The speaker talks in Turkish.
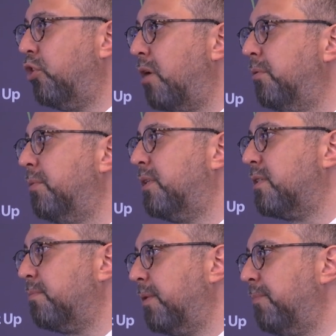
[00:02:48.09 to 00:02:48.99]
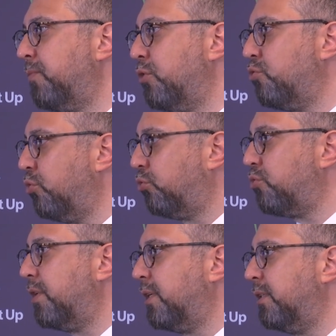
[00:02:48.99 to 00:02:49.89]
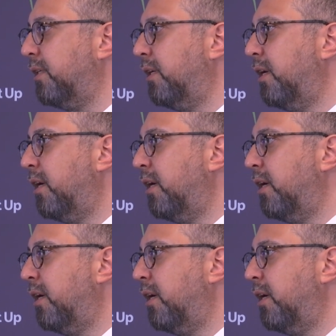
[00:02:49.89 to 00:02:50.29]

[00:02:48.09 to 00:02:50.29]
önemli bir kısmı %30'a yakını